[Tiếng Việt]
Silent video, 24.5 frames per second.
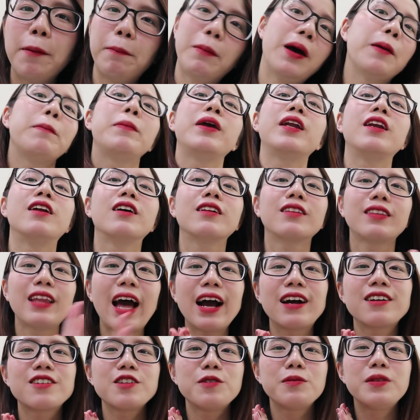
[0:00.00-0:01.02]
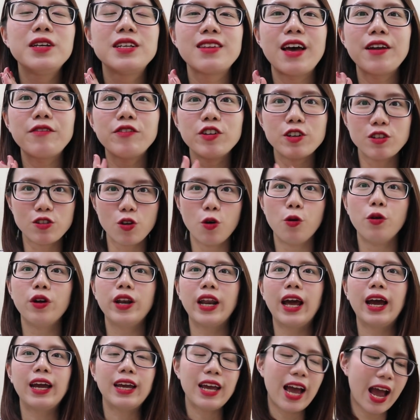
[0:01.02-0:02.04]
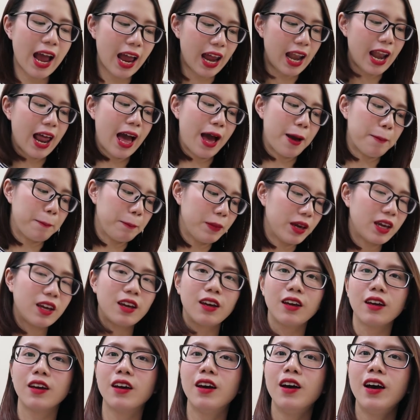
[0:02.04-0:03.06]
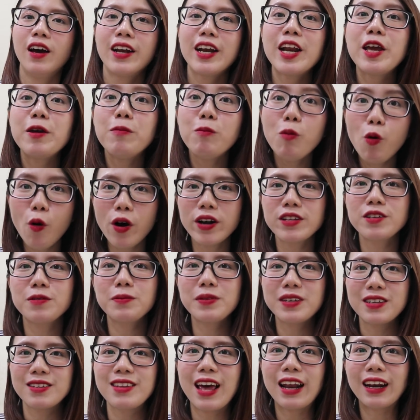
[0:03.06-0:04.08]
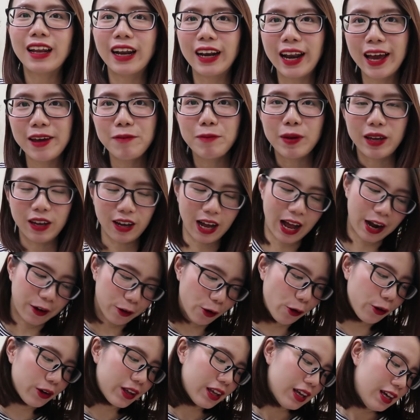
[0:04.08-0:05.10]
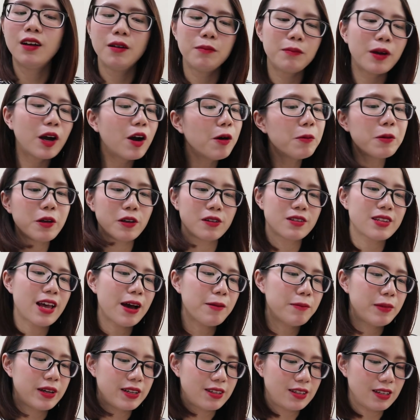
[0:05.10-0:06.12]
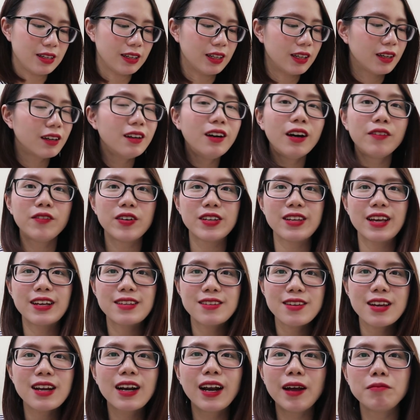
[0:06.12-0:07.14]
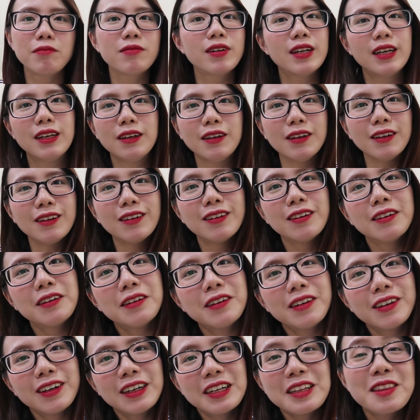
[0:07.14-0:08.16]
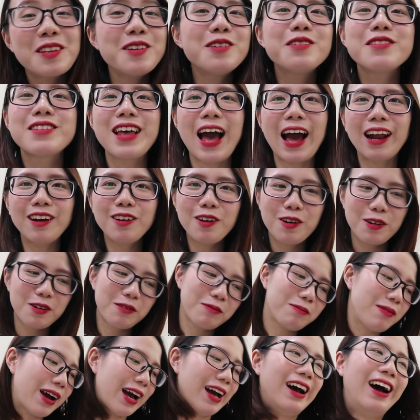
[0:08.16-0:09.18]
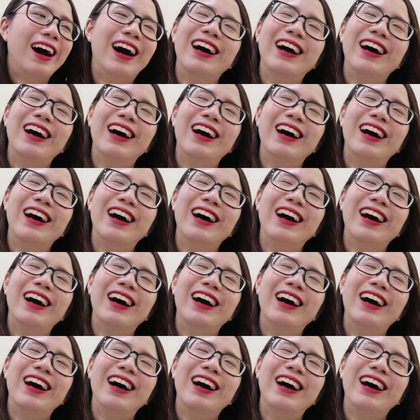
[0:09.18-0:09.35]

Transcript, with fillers: mà mình được tặng trong thời gian vừa rồi này, hay là mình đi mua trong thời gian gần đây mình ở Hà Nội. Mình không hiểu sao mình chỉ định lượn vào nhà sách Lâm để thư giãn thôi mà